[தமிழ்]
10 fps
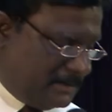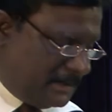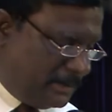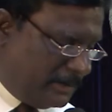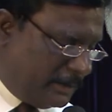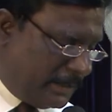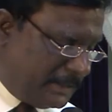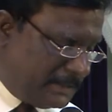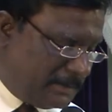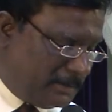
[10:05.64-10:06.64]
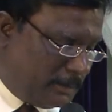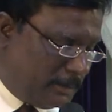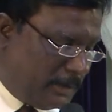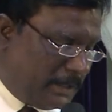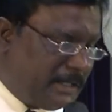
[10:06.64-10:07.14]
ஆண்டோடைய வார்த்தைக்கு செல்வது
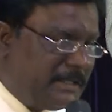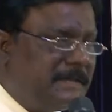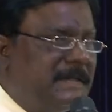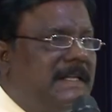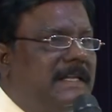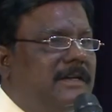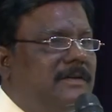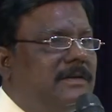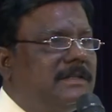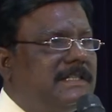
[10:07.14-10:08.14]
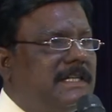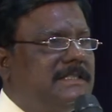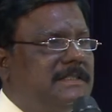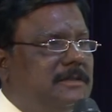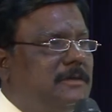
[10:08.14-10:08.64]
முன்பாக ஒரு
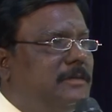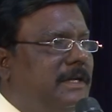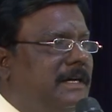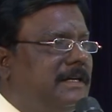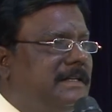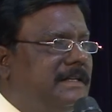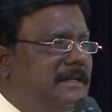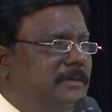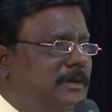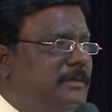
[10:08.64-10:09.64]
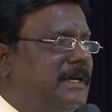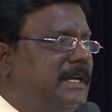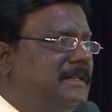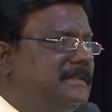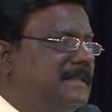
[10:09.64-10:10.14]
சாட்சியை சொல்லும்படியாக நான்
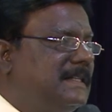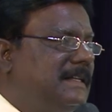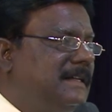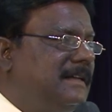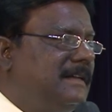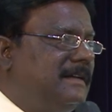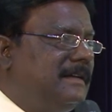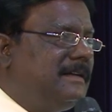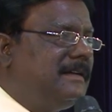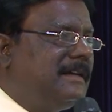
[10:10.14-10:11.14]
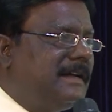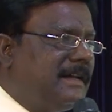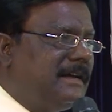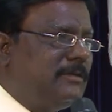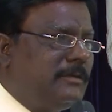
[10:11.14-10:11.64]
விரும்புகிறேன் இன்றைக்கு
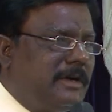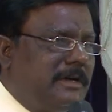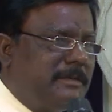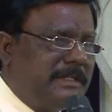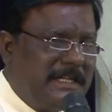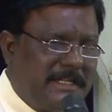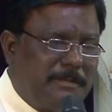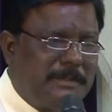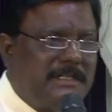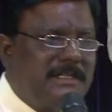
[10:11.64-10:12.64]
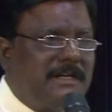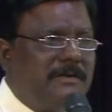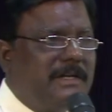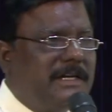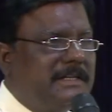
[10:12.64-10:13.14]
நான் உங்கள் மத்தியில் இருப்பது
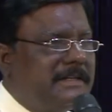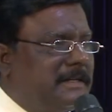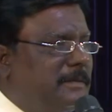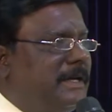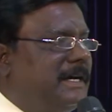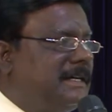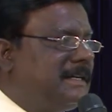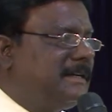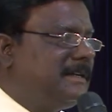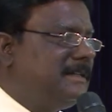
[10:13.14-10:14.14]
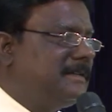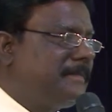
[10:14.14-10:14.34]
ஆண்டோடைய கிருபையாக இருக்கிறது